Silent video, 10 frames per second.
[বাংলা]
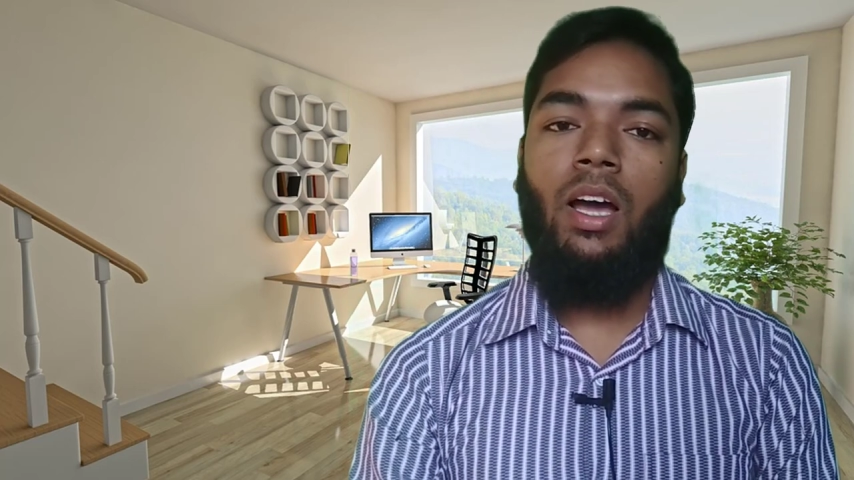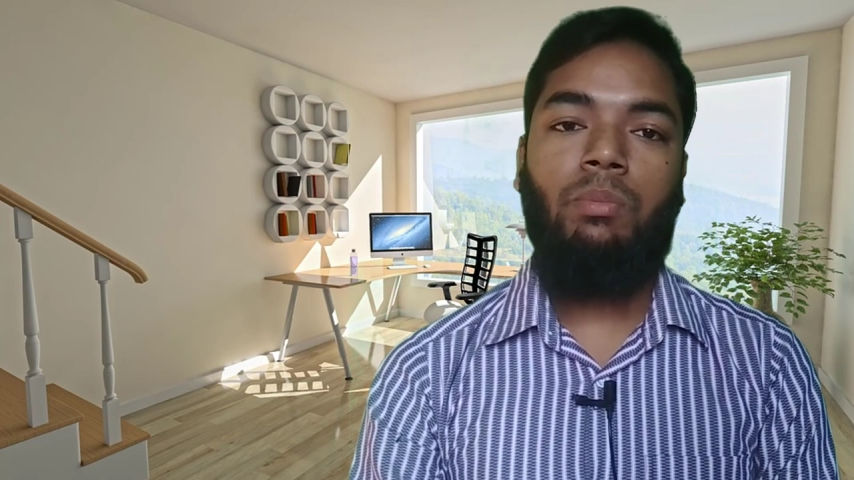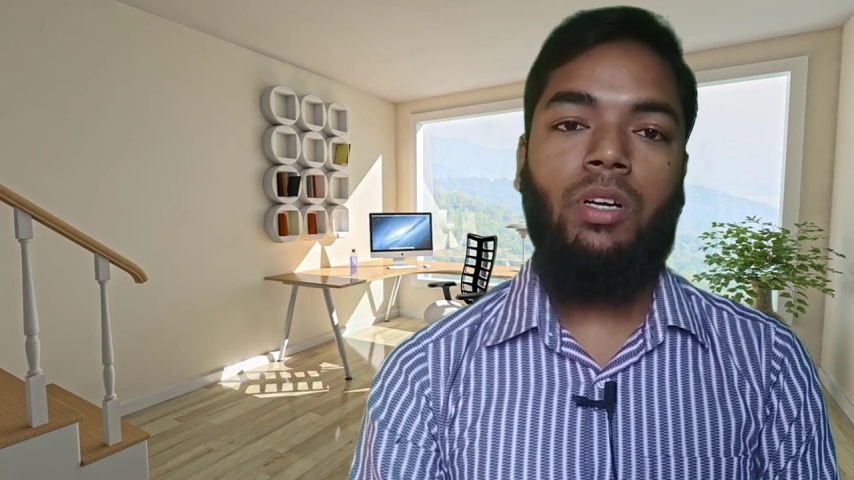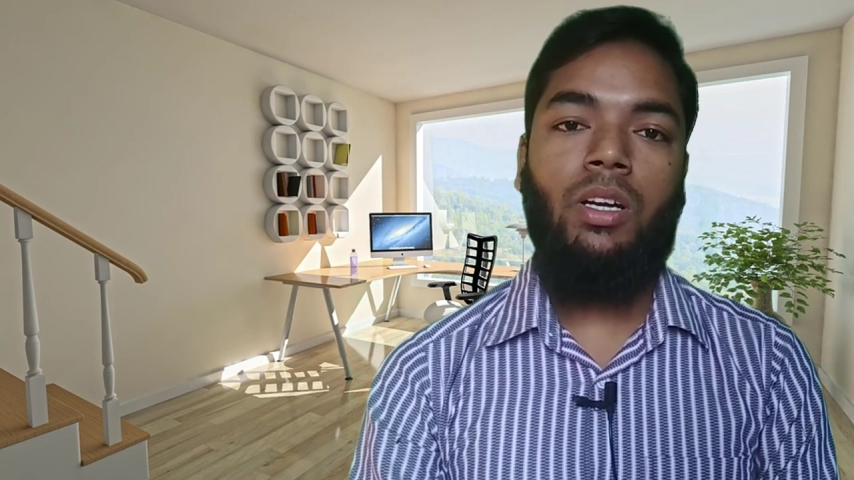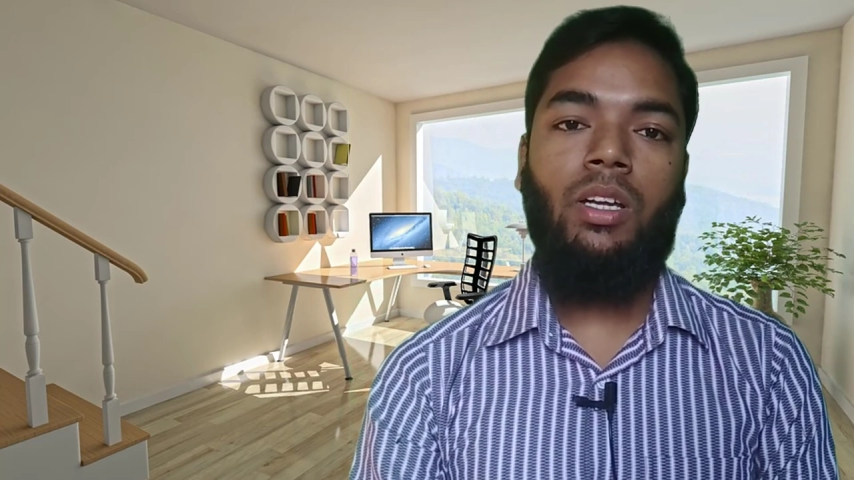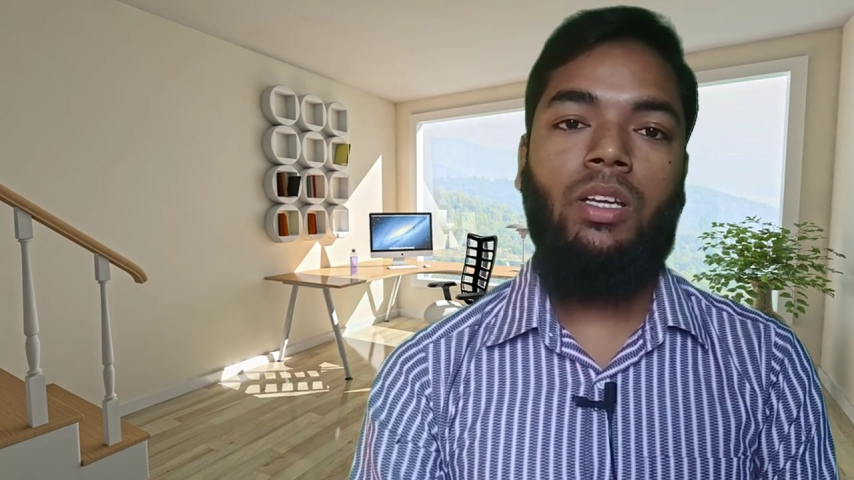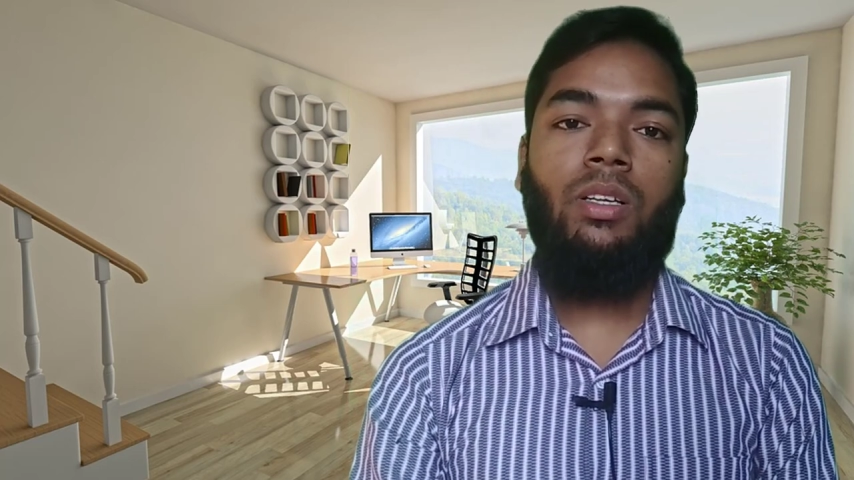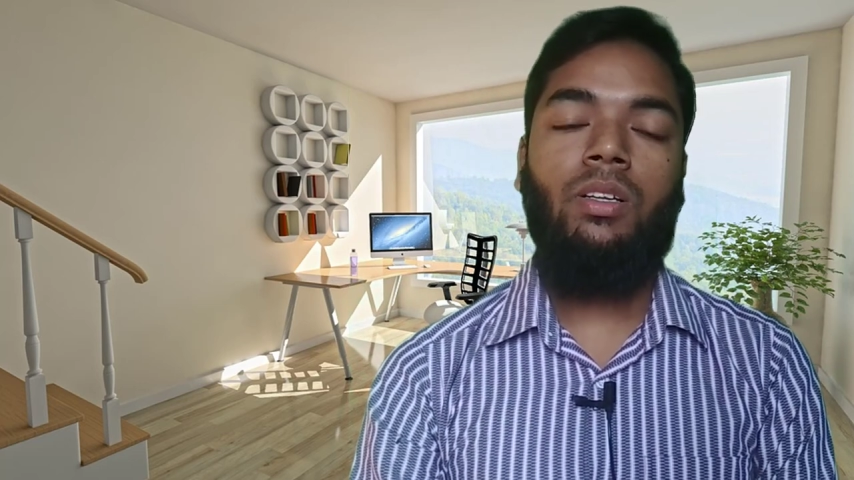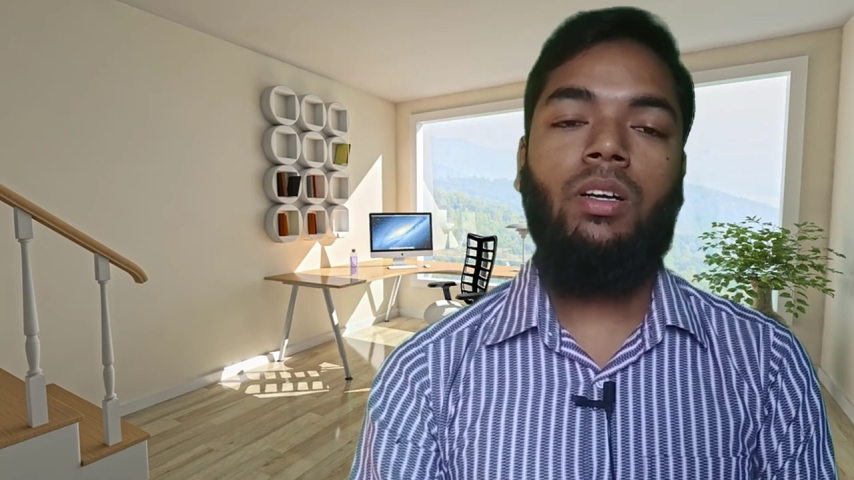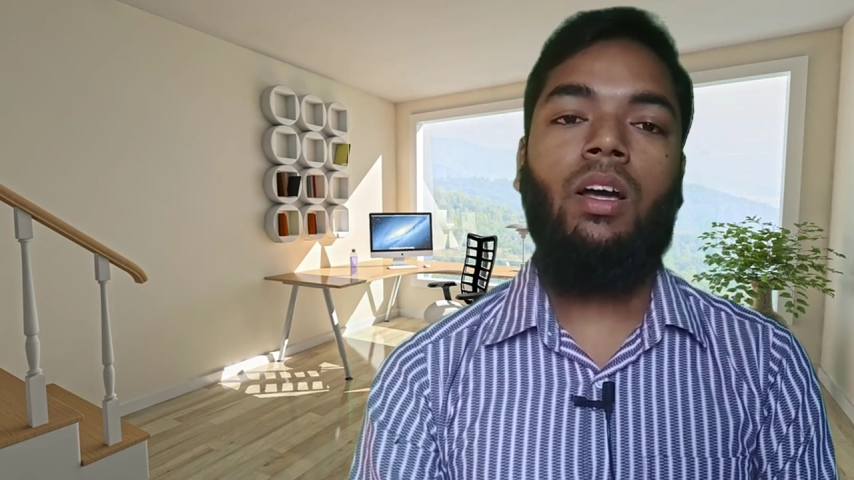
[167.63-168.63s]
আপনার এই
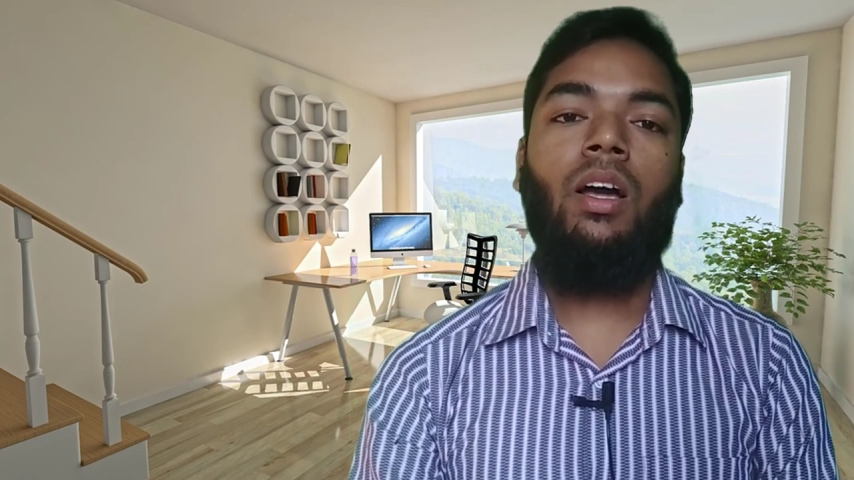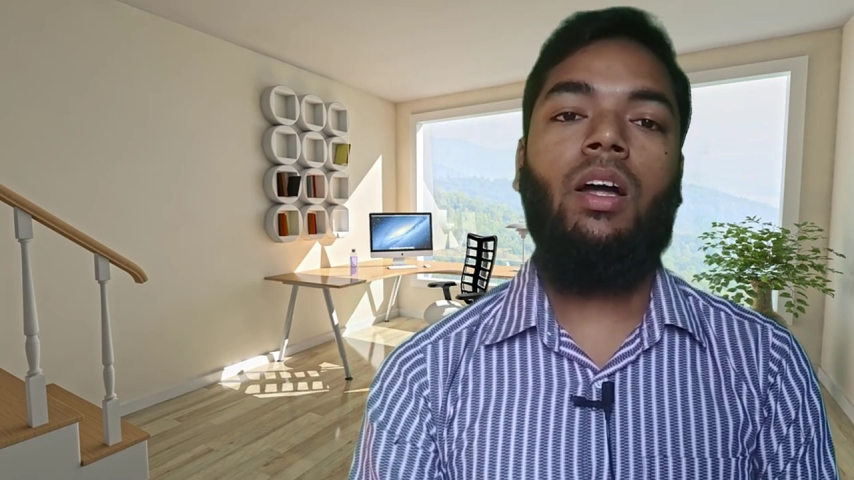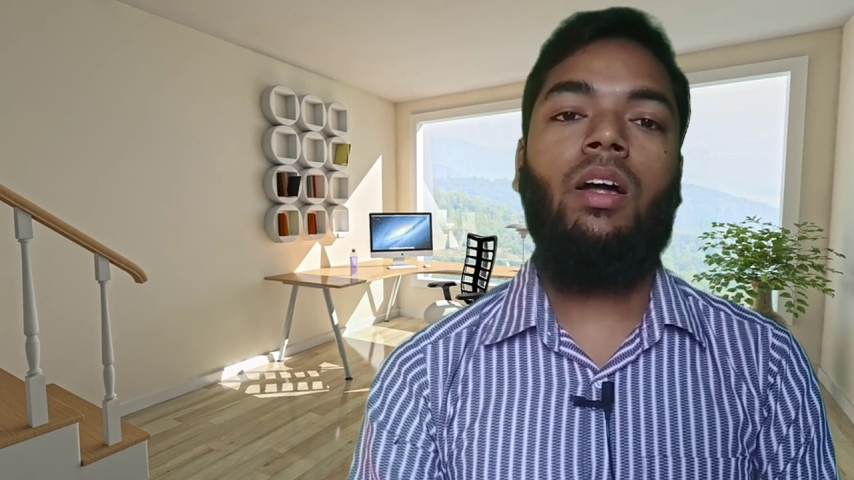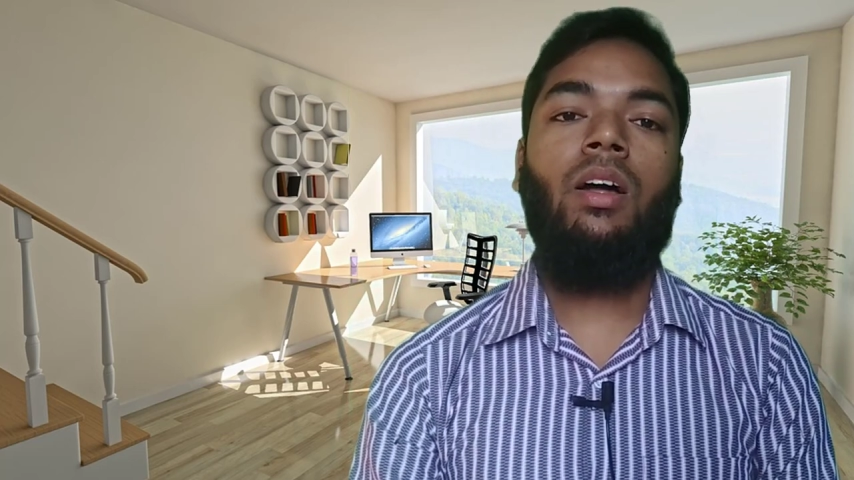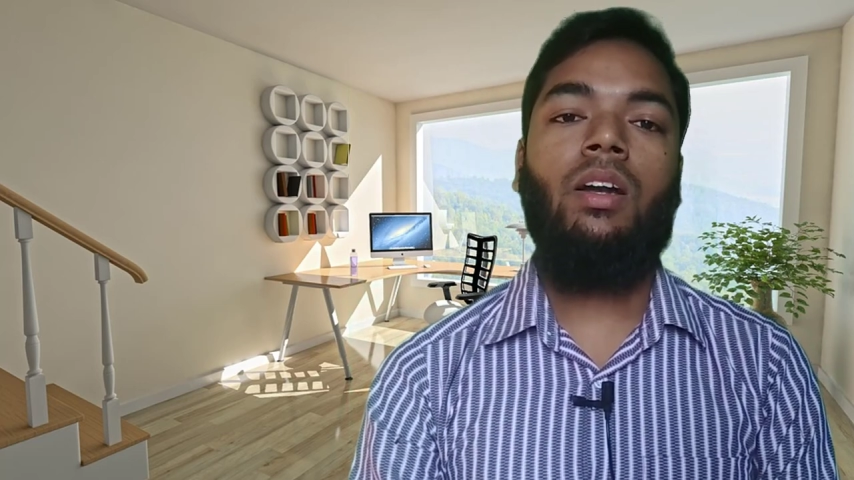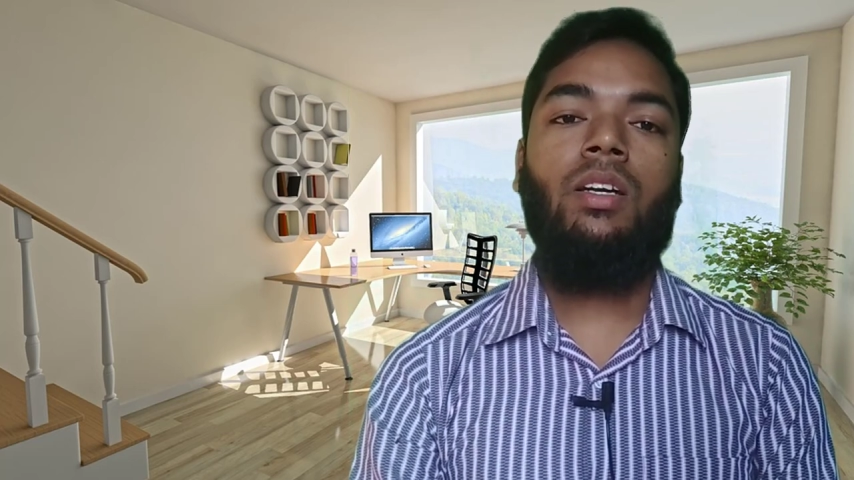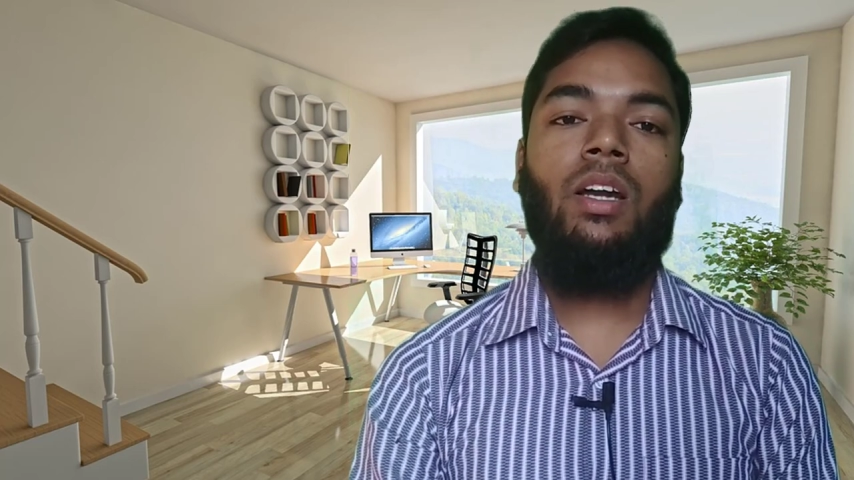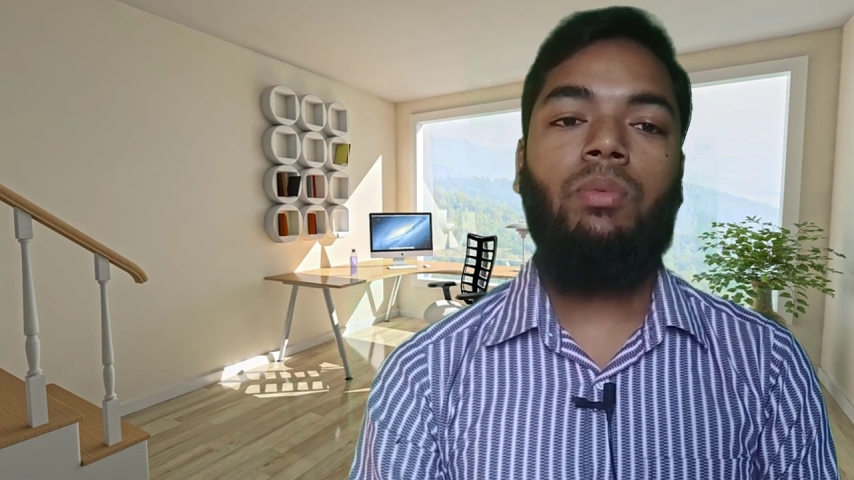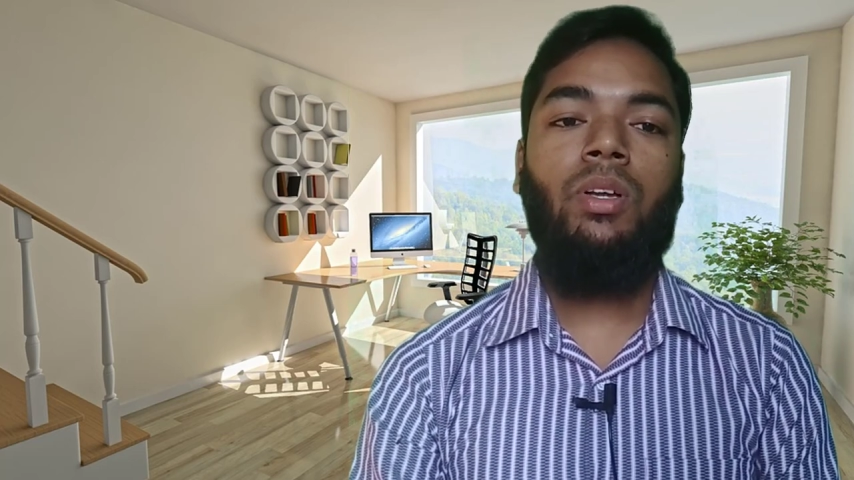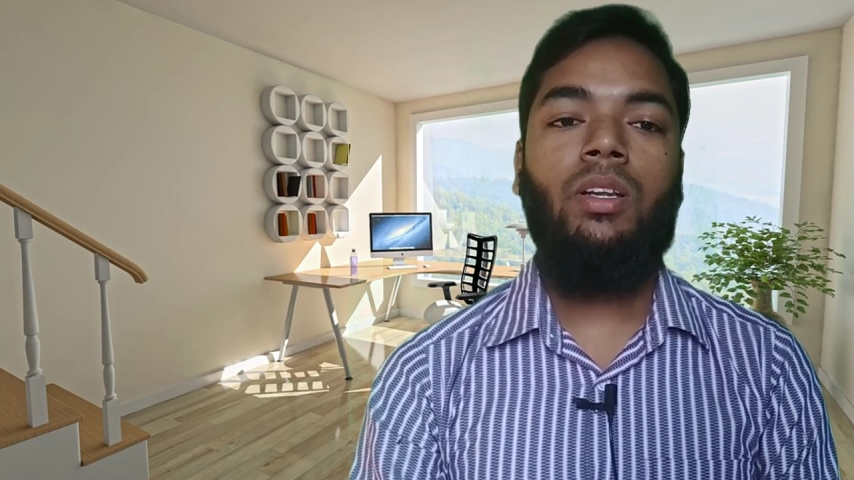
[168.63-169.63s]

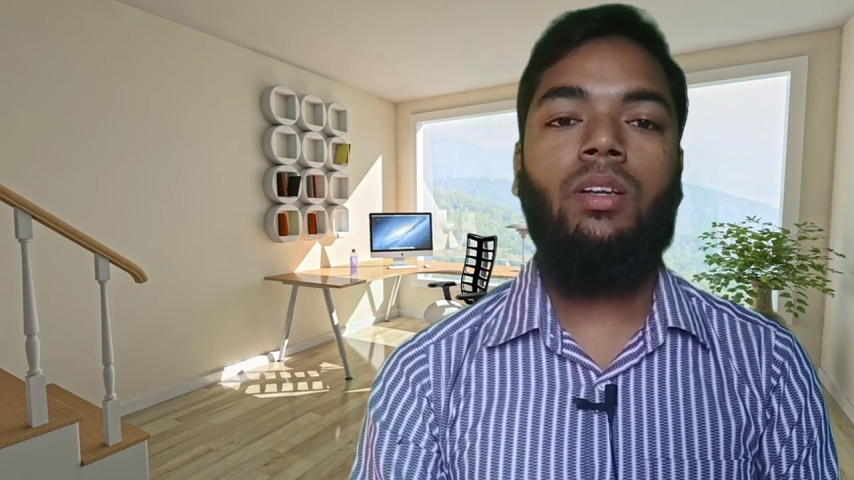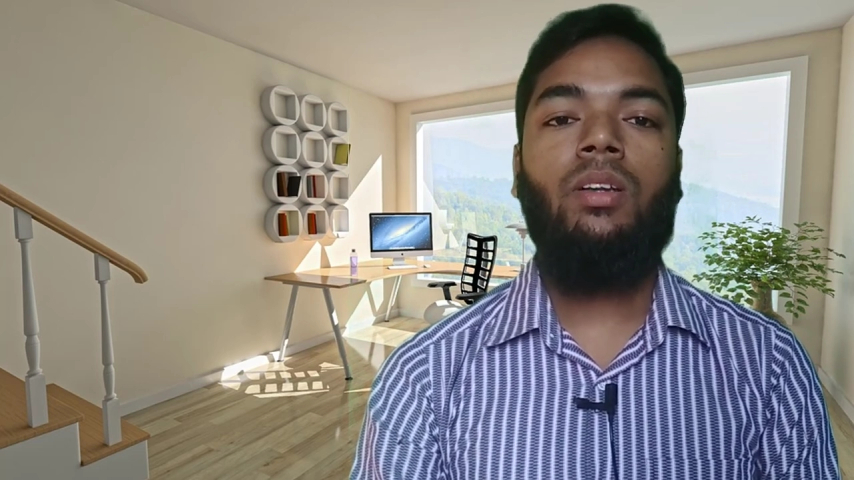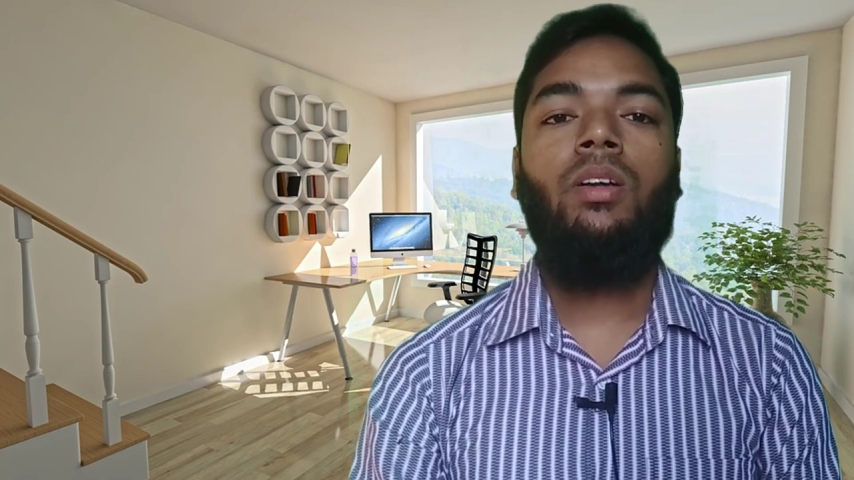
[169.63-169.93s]
ট্রাভেল